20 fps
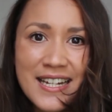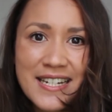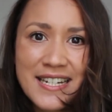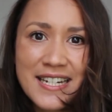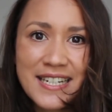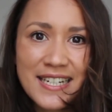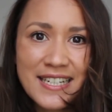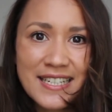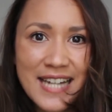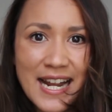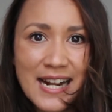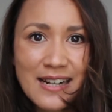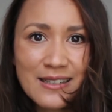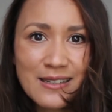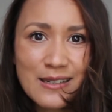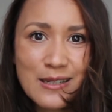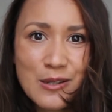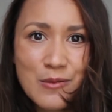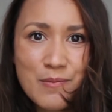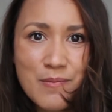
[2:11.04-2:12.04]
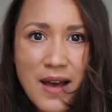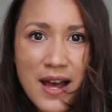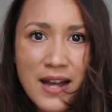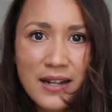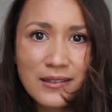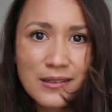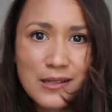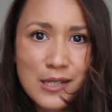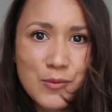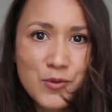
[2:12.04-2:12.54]
sich Gedanken zu
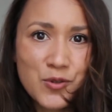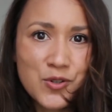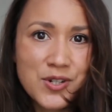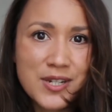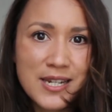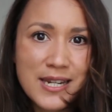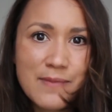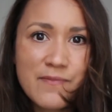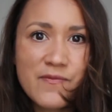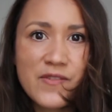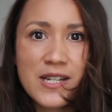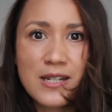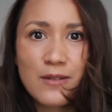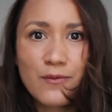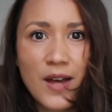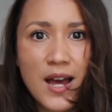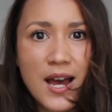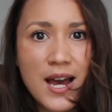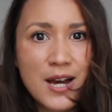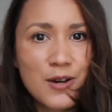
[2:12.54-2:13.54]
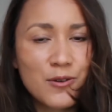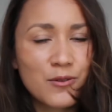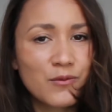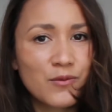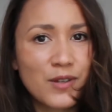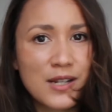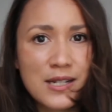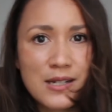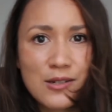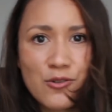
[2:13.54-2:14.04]
machen zwischen dem, was war und
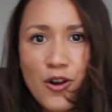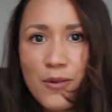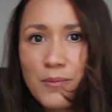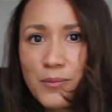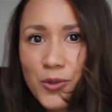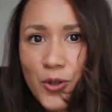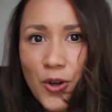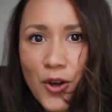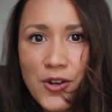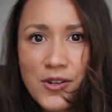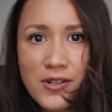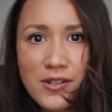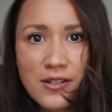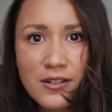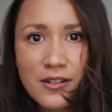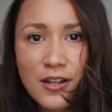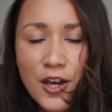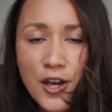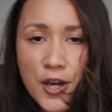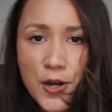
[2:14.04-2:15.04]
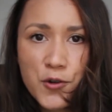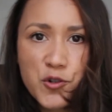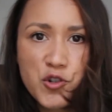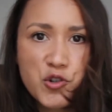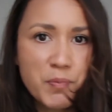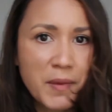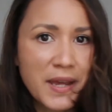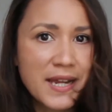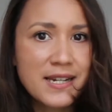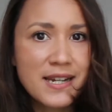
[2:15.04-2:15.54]
was kommen könnte könnte und
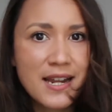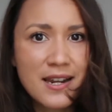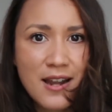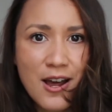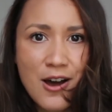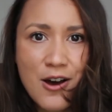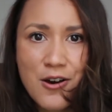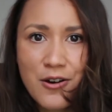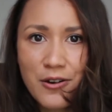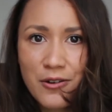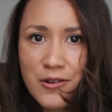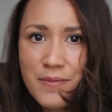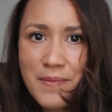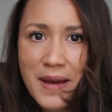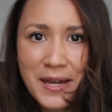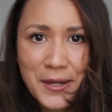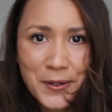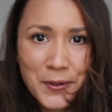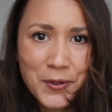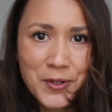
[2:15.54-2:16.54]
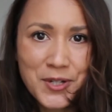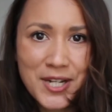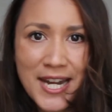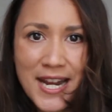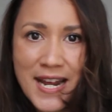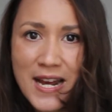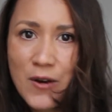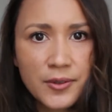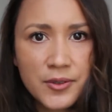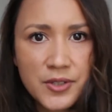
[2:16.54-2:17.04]
springe dann auch immer hin und
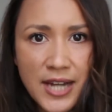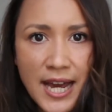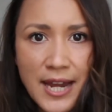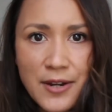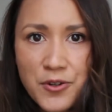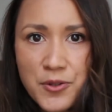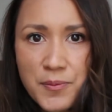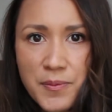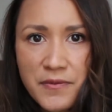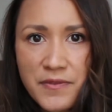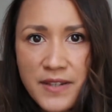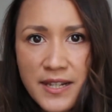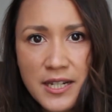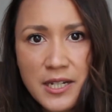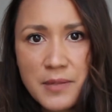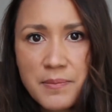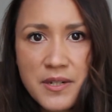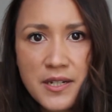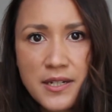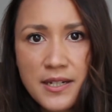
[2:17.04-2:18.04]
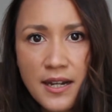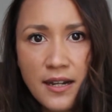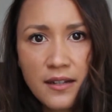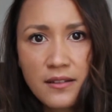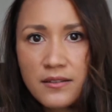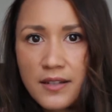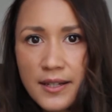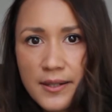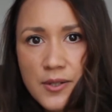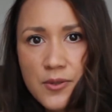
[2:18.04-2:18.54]
her. Und dadurch bewege ich mich
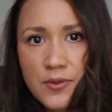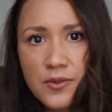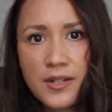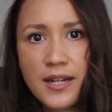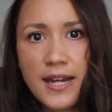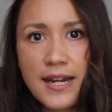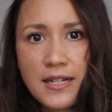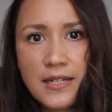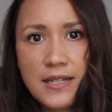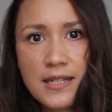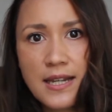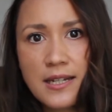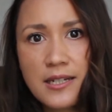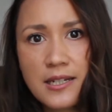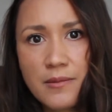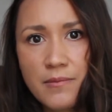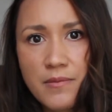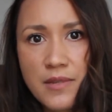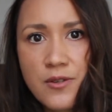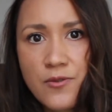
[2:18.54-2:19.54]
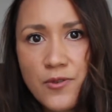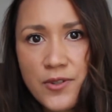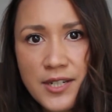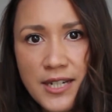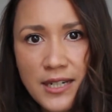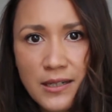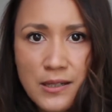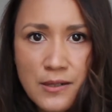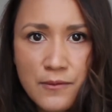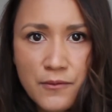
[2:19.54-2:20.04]
dann links und rechts an dem Hier und
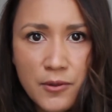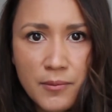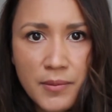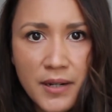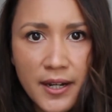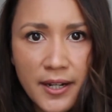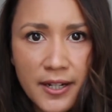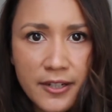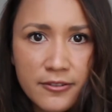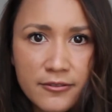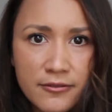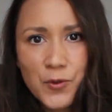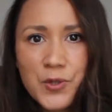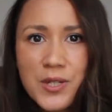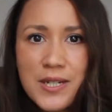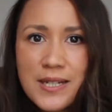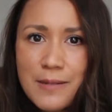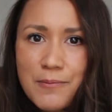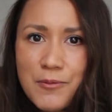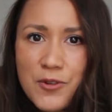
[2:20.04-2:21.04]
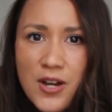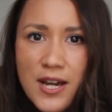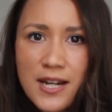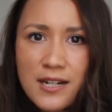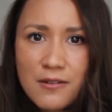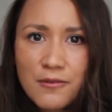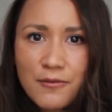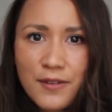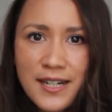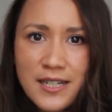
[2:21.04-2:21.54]
Jetzt vorbei. Und es gibt noch
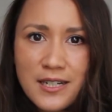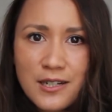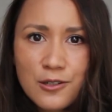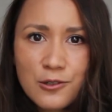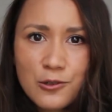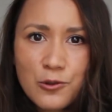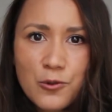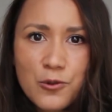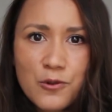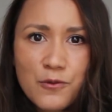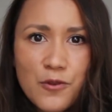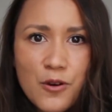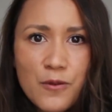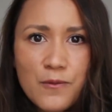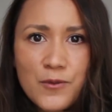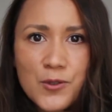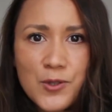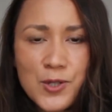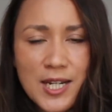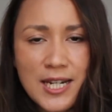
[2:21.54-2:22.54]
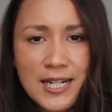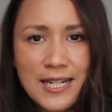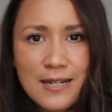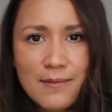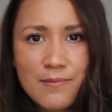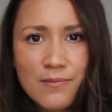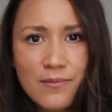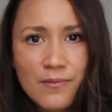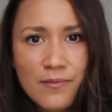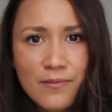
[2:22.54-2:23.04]
einen weiteren Grund, warum wir unser
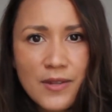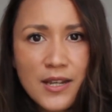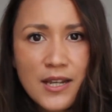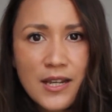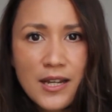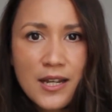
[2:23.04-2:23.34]
Leben